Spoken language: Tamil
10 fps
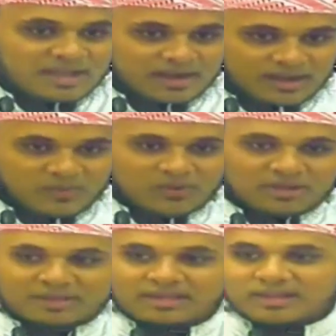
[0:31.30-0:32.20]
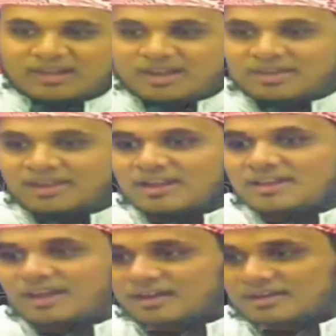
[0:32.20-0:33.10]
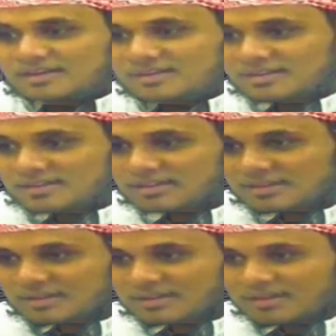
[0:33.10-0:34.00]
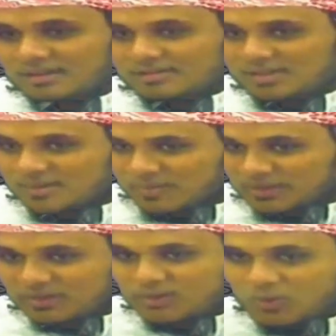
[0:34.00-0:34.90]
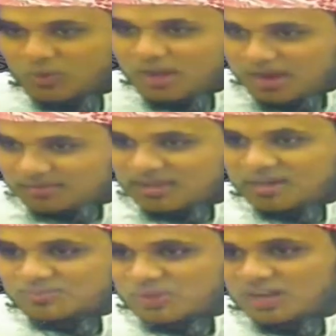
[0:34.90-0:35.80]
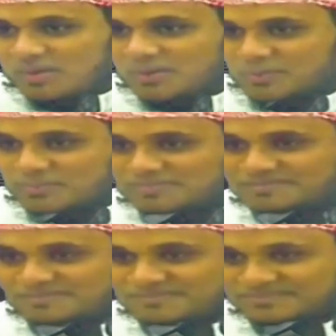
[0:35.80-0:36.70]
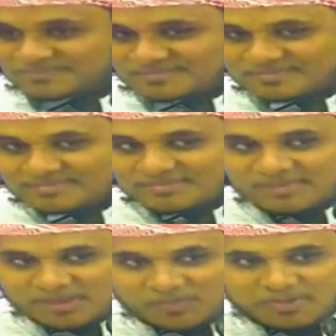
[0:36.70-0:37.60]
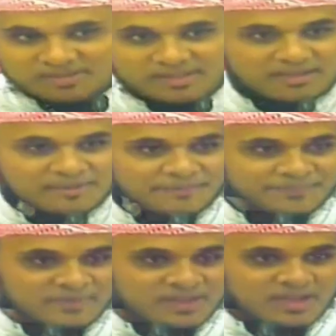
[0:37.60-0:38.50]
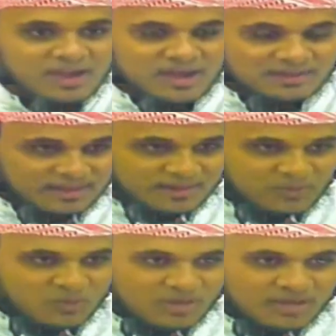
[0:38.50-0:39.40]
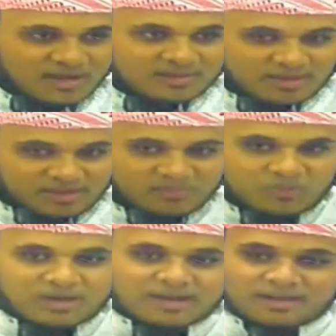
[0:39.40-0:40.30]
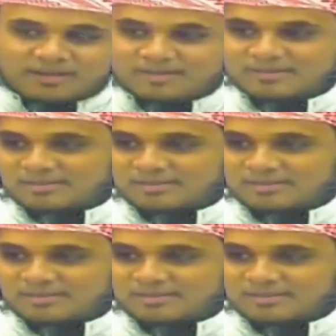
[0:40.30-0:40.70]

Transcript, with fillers: கடவுள் இருக்கிறாரா இல்லையா என்பதற்கு கூட ஆதாரம் சொல்ல வேண்டும் அப்படித்தானே ஆதாரம் கூறினால்தான் நம்புவார்கள்